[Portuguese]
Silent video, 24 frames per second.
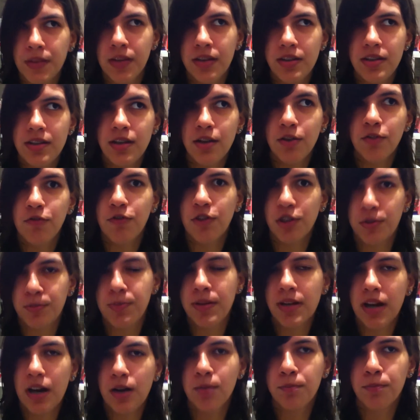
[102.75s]
e eu vou
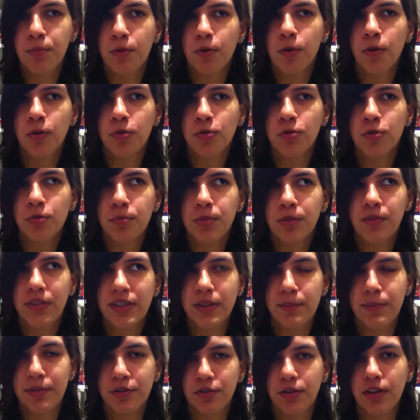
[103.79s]
esperar um pouco pra ver
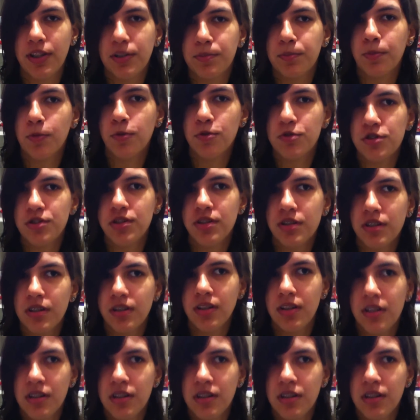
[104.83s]
se a pessoa responde.